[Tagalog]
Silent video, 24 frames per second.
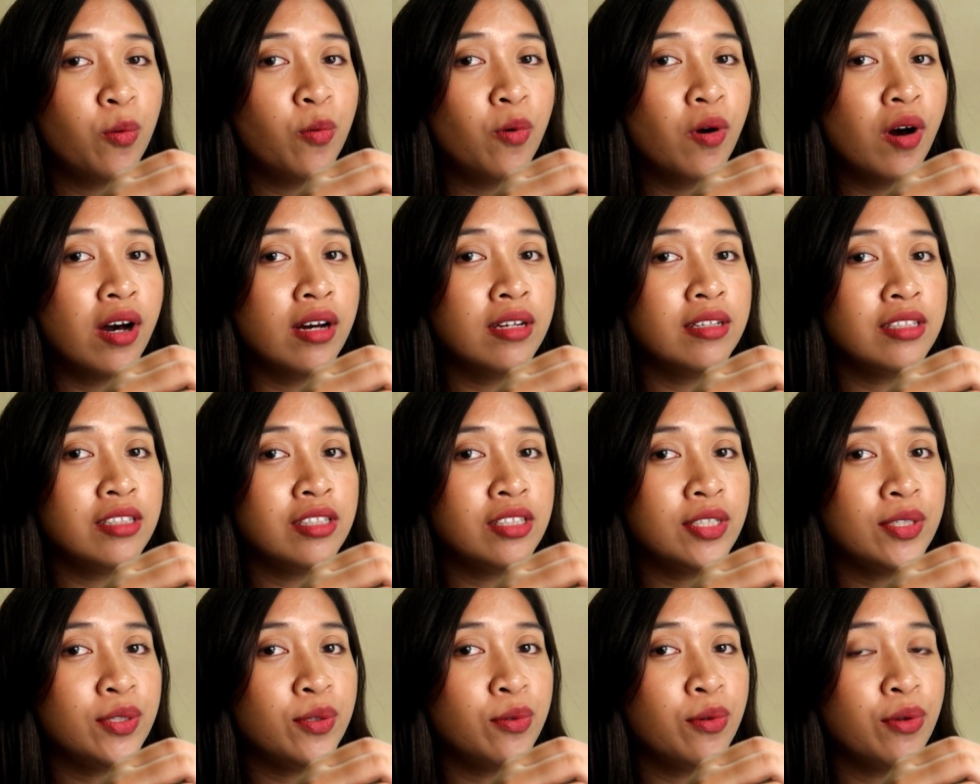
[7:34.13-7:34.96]

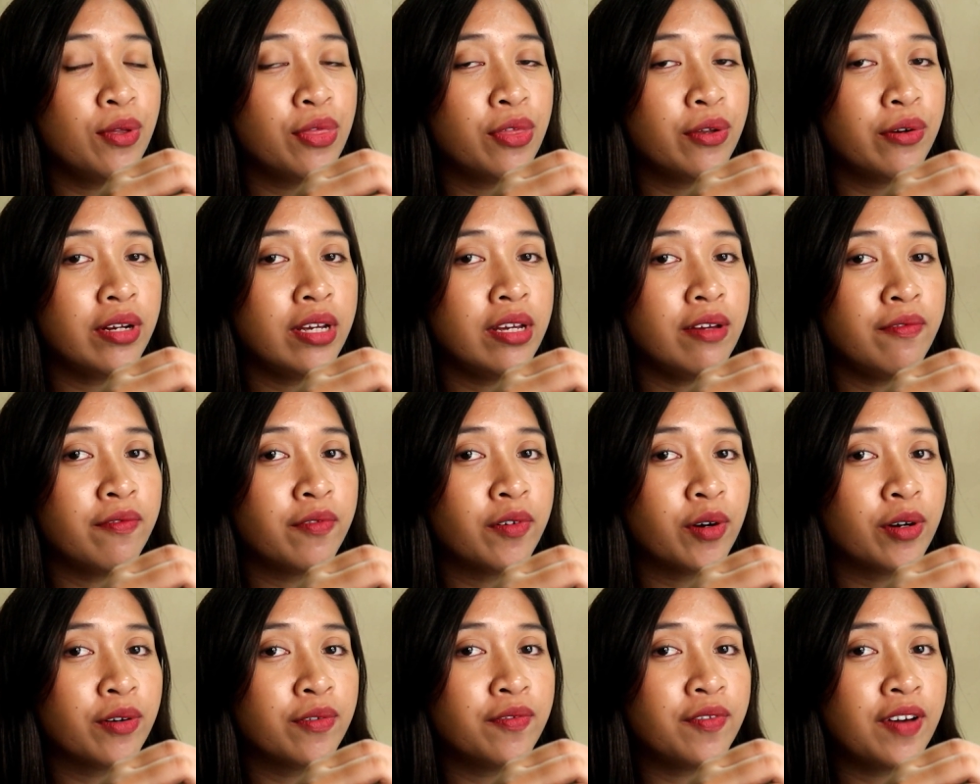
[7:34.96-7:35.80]
1, 2, 3,
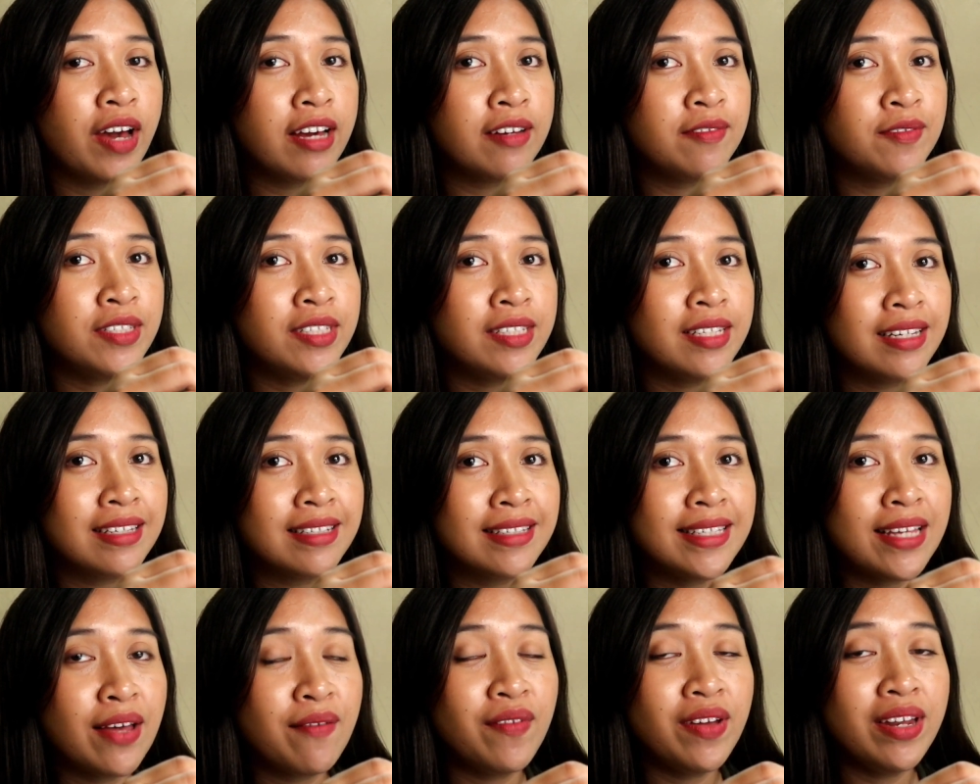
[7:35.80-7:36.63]
4, 5,
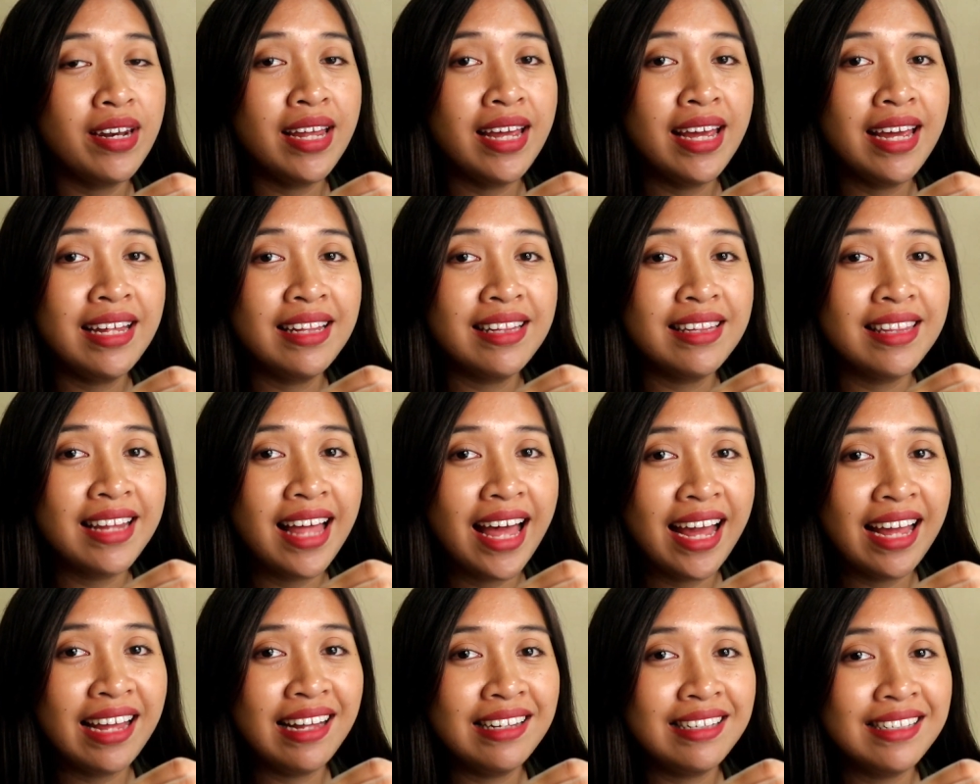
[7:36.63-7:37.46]
6, 7, 8,
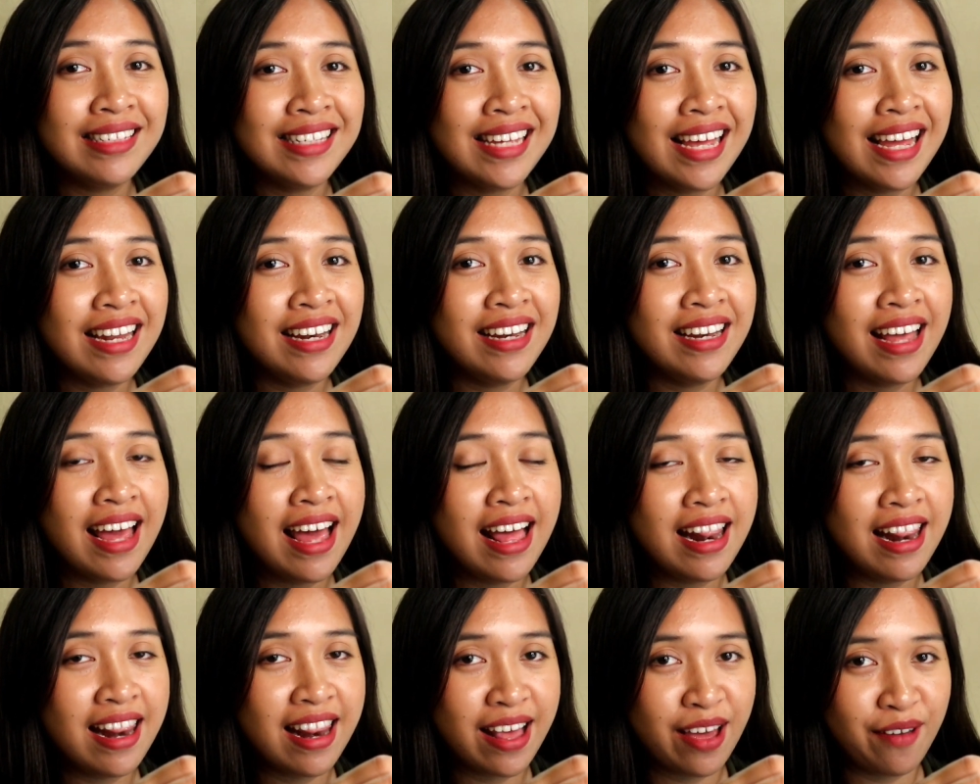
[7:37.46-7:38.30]
9, 10,
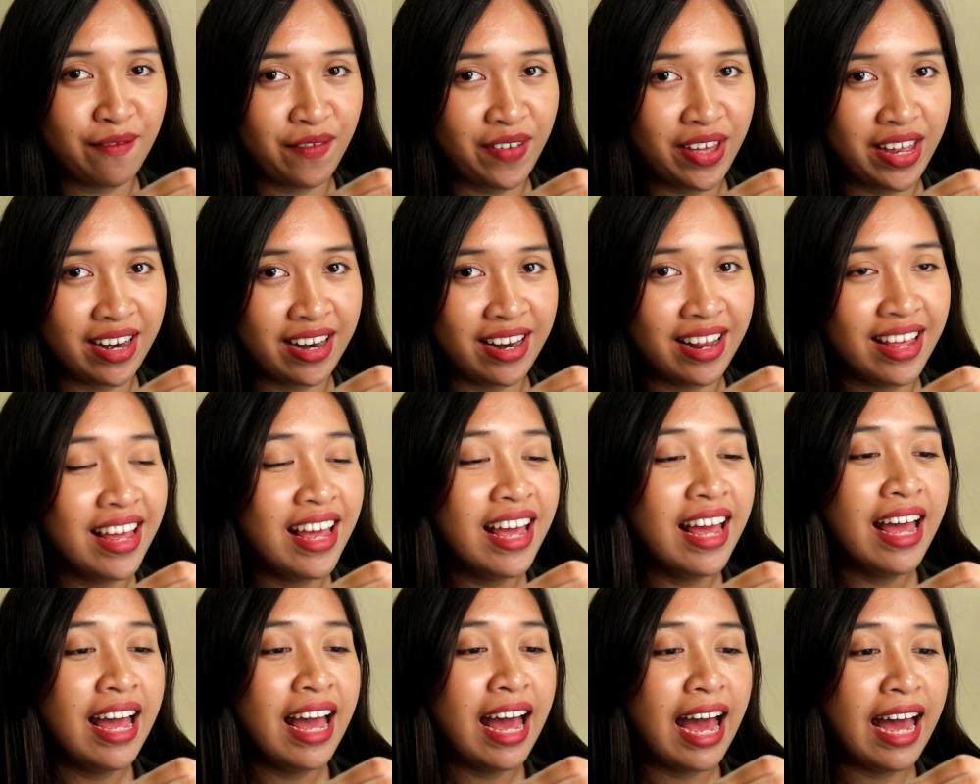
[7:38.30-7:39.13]

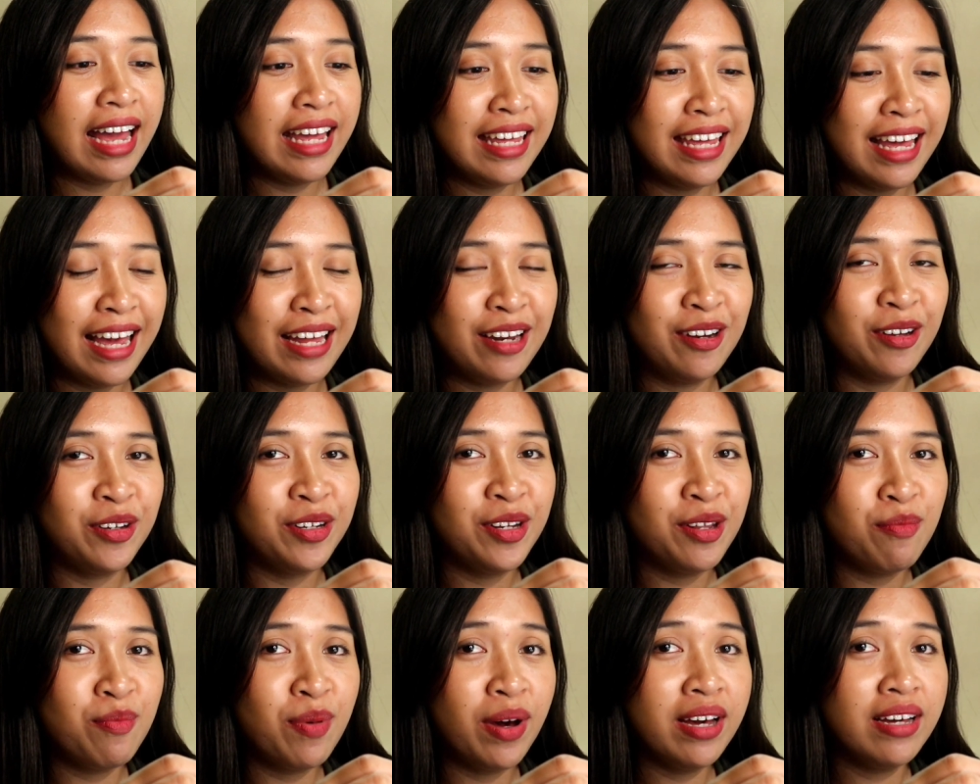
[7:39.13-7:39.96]
11. Ayan, o,
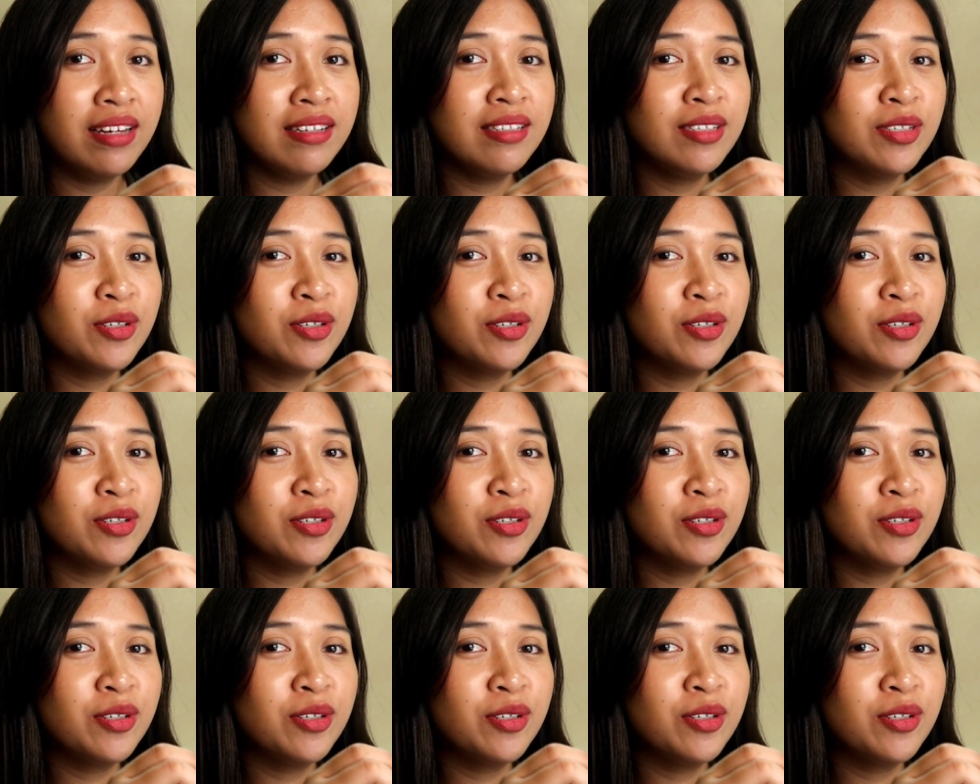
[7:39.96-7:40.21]
ba diba?